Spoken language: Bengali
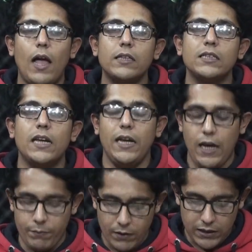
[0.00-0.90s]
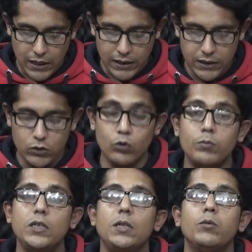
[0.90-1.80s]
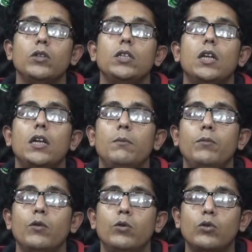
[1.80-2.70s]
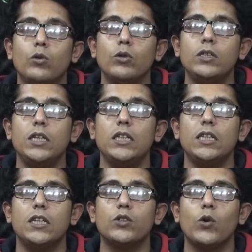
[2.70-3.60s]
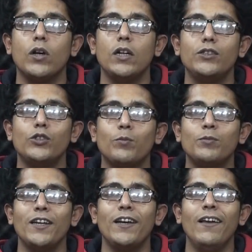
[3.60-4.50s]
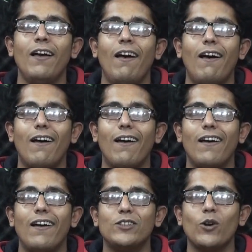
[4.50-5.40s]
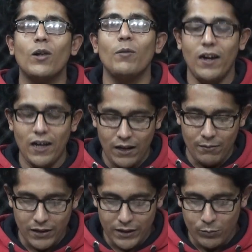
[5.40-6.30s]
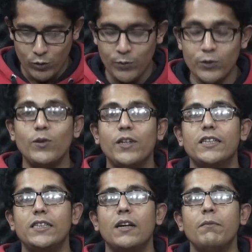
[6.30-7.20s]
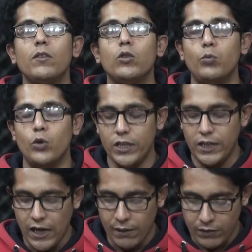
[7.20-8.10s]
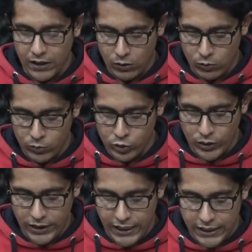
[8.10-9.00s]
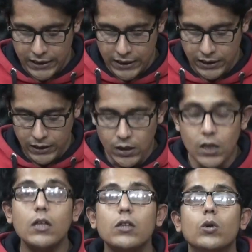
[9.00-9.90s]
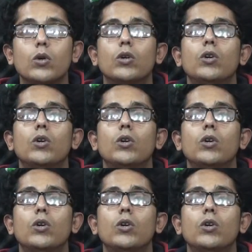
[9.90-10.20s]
আজকে আপনারা জানেন যে চব্বিশটি প্রতিষ্ঠান এমপিভুক্ত হচ্ছে সেটা সকালের সবচেয়ে সকালবেলা আমরা একটি প্রতিবেদন লিখেছিলাম দুপুরের দিকে আপনারা অবশ্যই দেখেছেন তো